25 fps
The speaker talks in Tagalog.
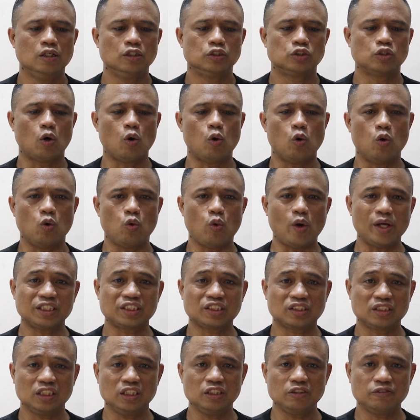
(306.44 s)
So,
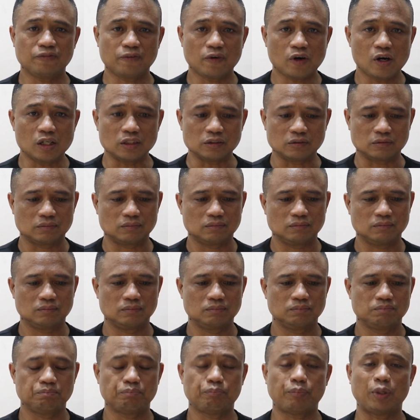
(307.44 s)
Western Front.
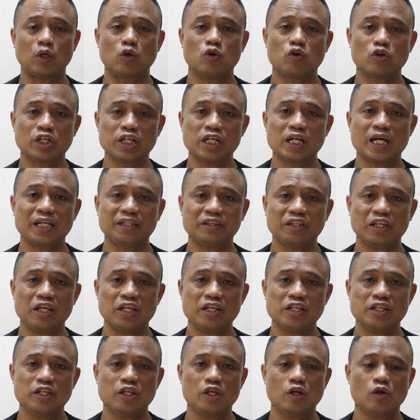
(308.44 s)
Panoorin
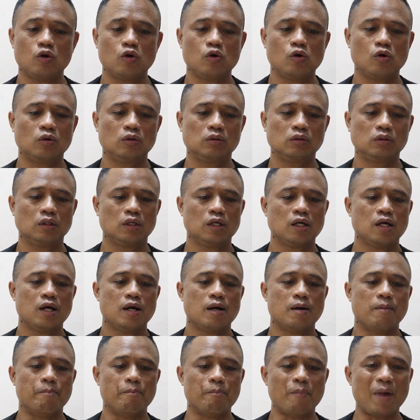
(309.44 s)
natin yung
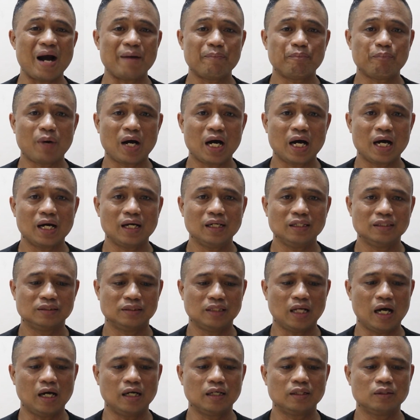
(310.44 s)
mapa
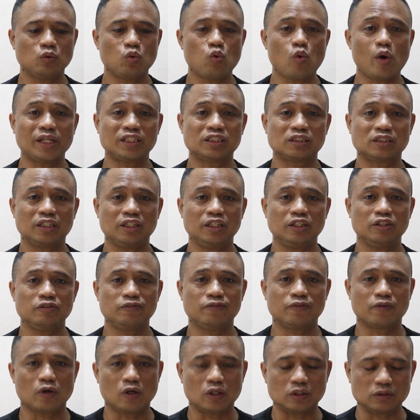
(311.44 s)
ng Western
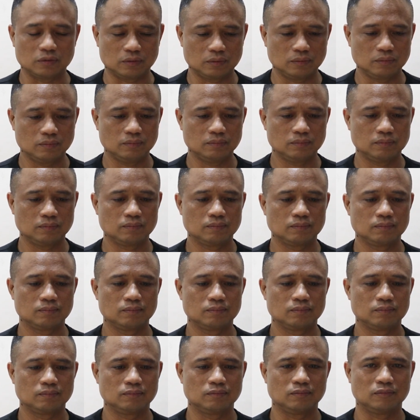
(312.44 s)
Front.
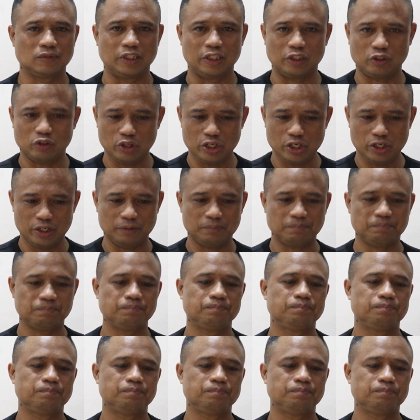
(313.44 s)
Ito yon.